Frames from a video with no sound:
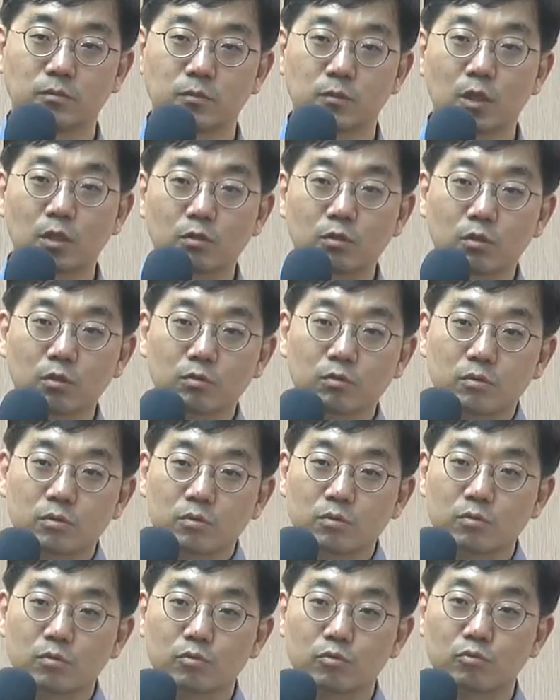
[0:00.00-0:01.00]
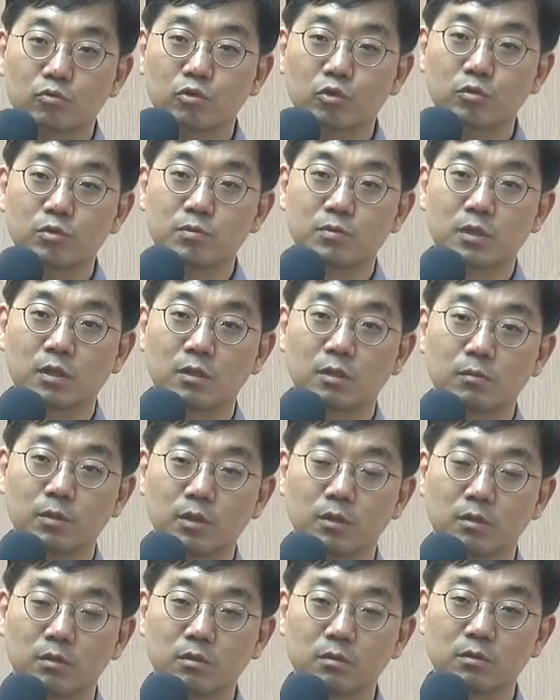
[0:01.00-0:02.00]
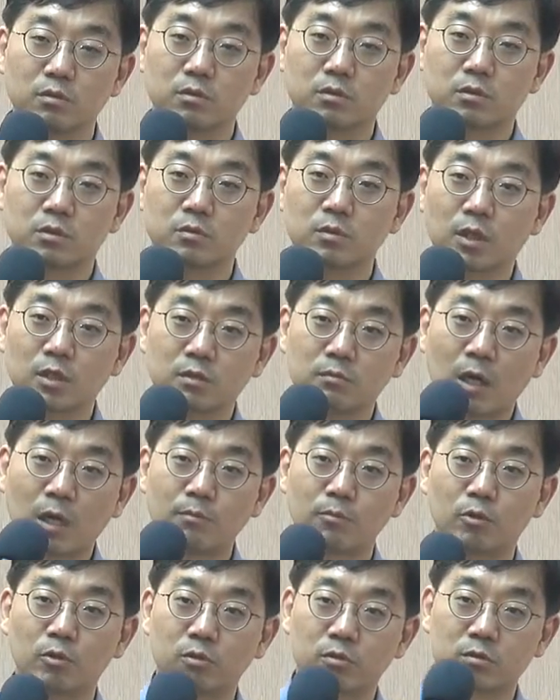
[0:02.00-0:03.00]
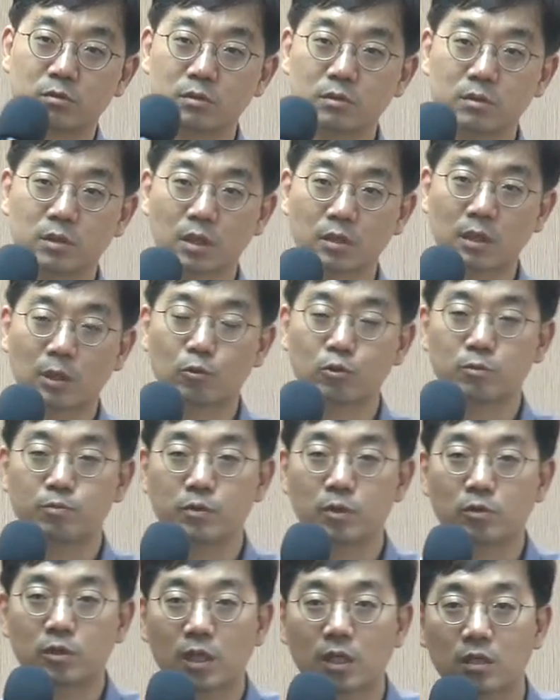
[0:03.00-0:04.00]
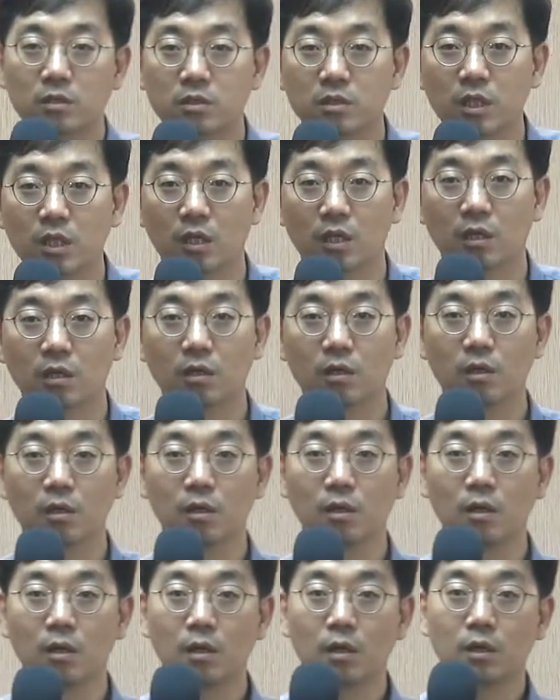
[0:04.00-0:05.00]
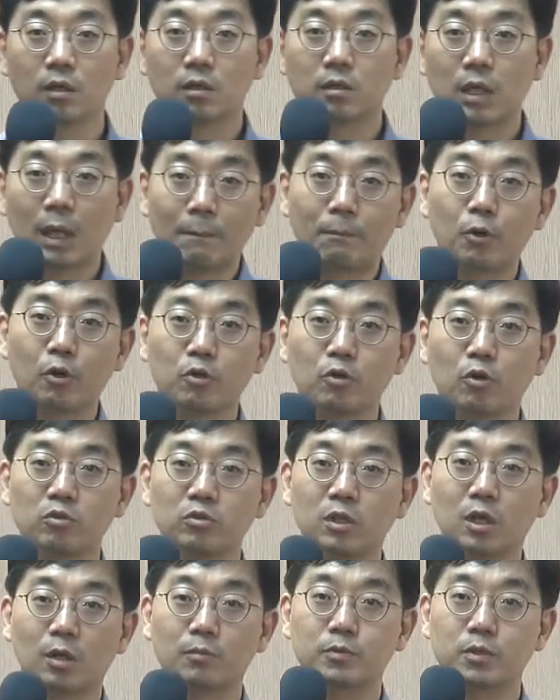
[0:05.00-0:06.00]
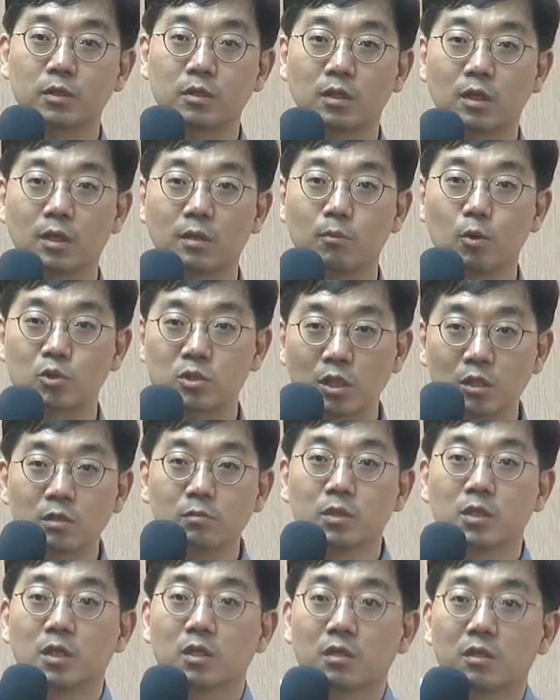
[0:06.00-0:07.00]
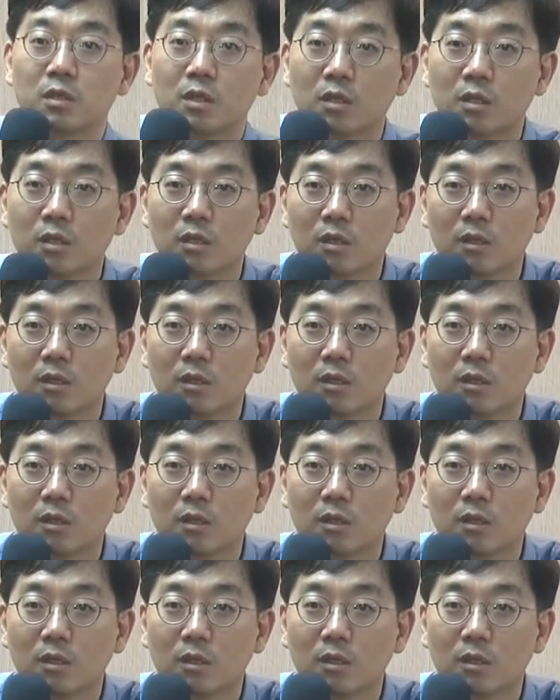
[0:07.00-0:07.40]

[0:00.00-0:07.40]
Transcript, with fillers: 예를 들어 어? 구기현 집사님이 지금까지 마음껏 자기 하고 싶은 대로 살았는데 남편이 오늘 갑자기 내가 목사님이 되겠대.